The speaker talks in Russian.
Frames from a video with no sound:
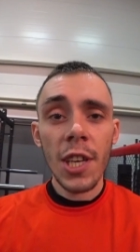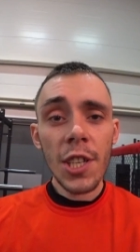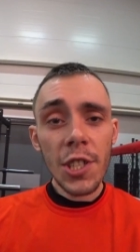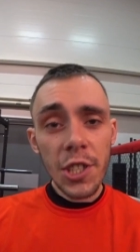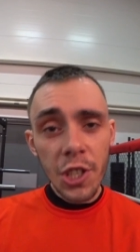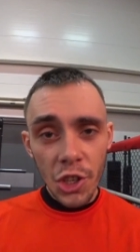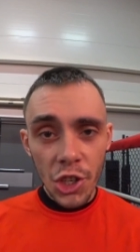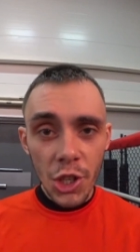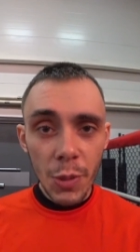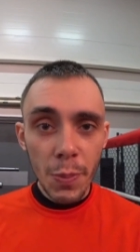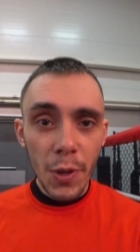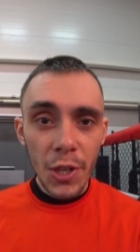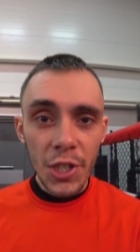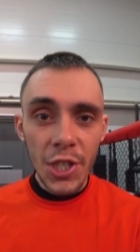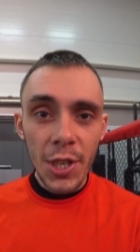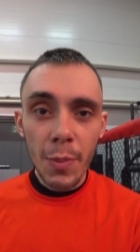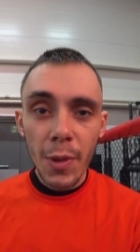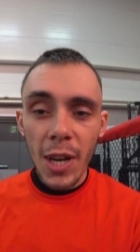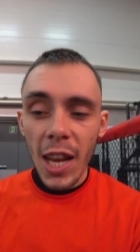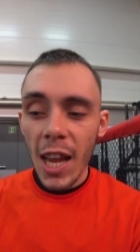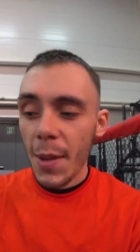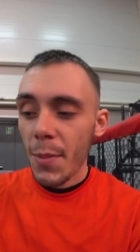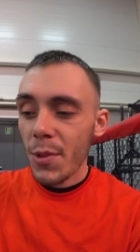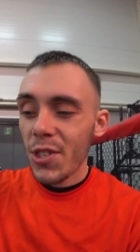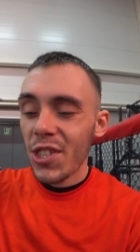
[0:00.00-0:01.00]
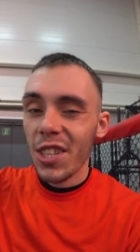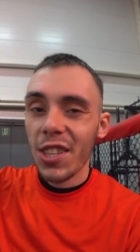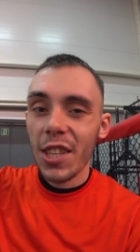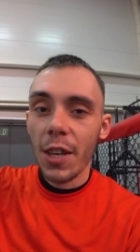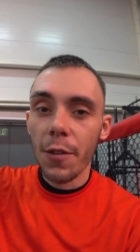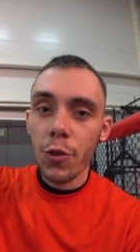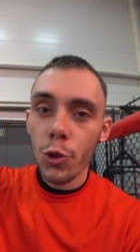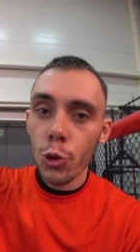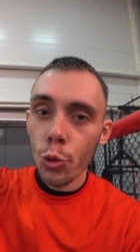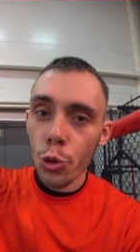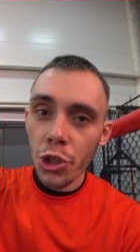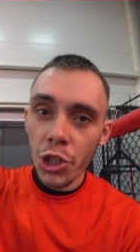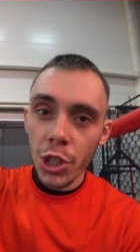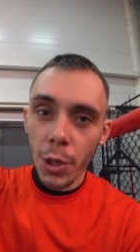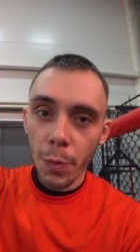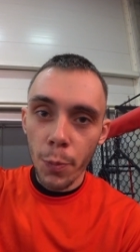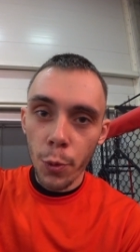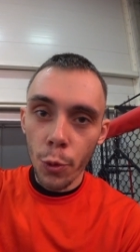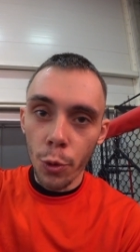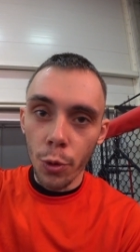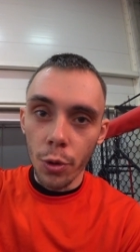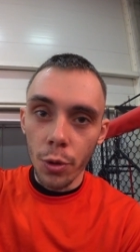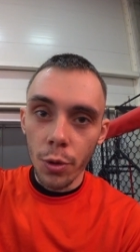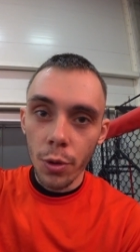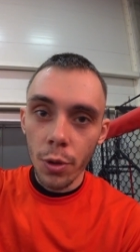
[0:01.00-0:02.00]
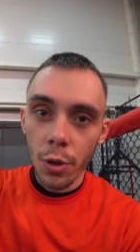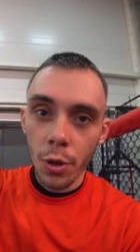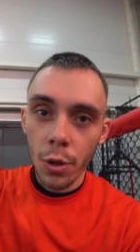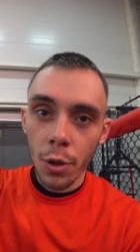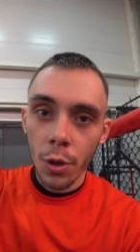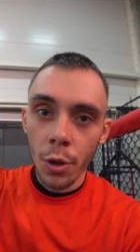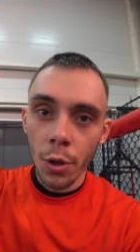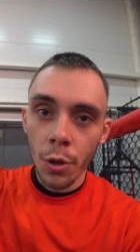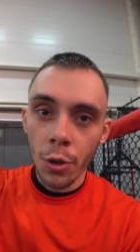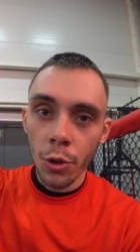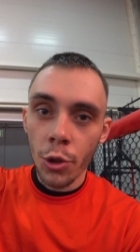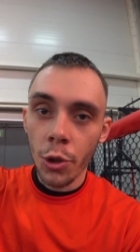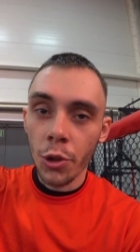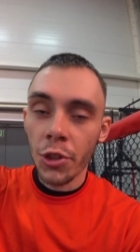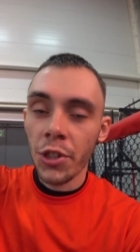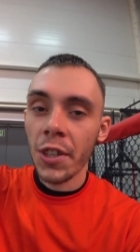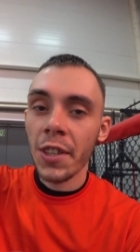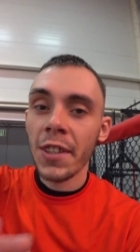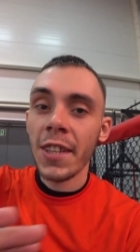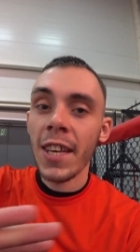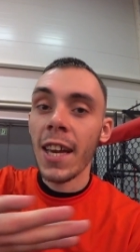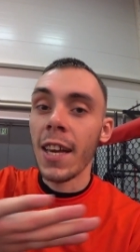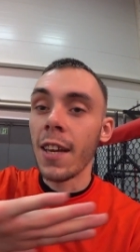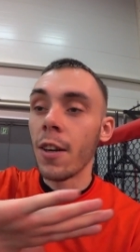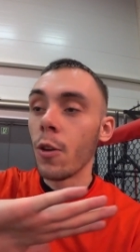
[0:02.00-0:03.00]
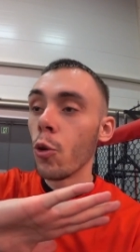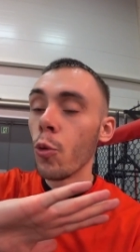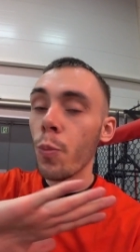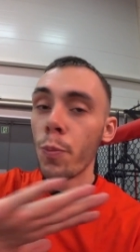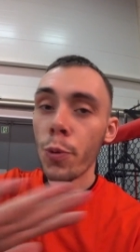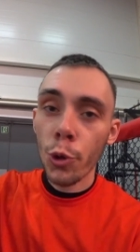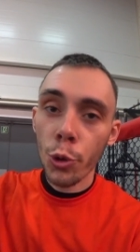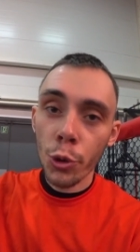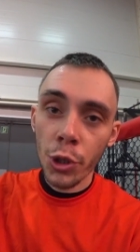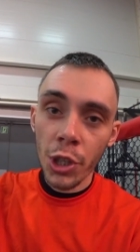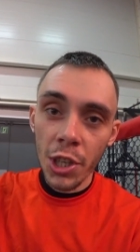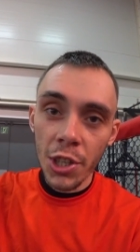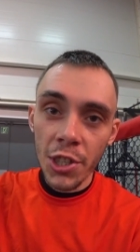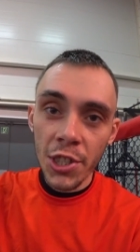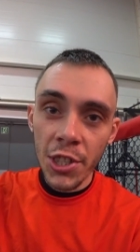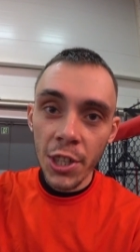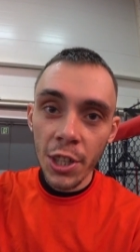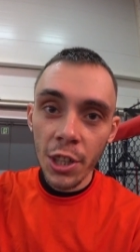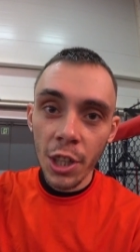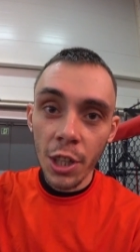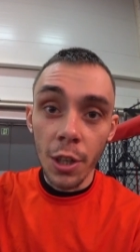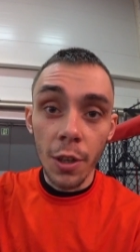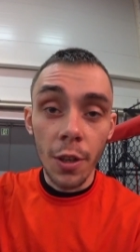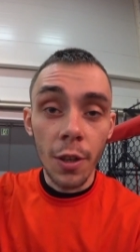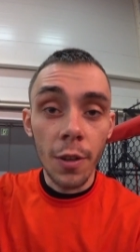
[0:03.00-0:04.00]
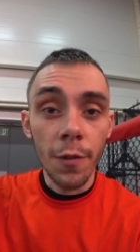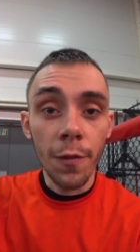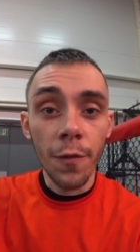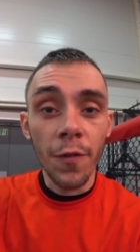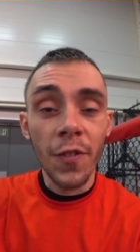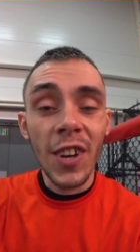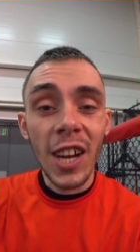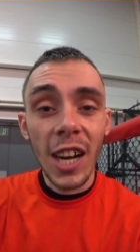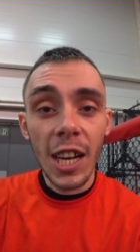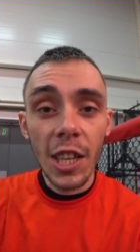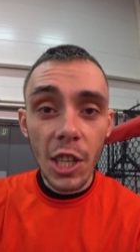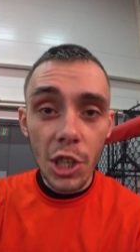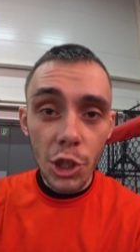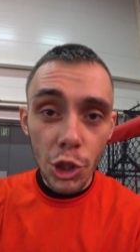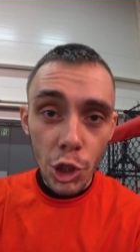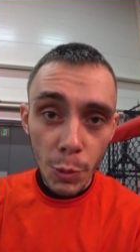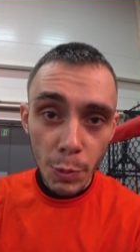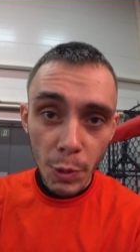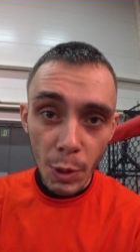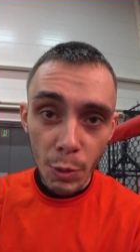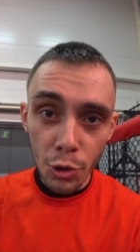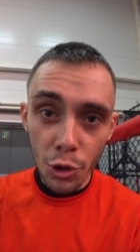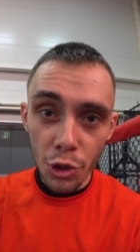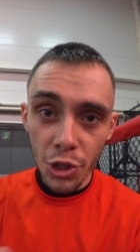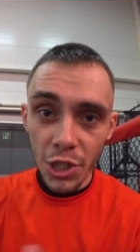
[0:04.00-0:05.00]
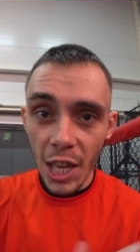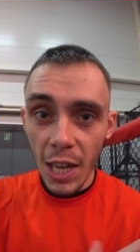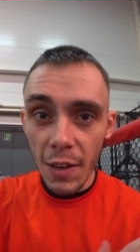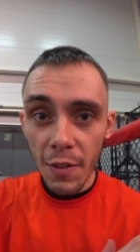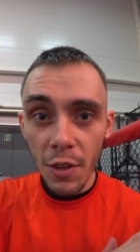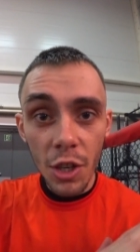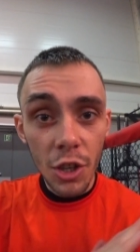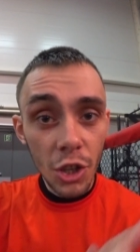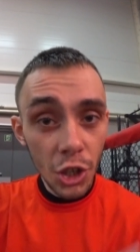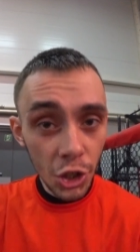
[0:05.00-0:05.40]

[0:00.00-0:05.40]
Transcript: Если же приземляемся на всю стопу, то тогда упругие силы в голеностопном суставе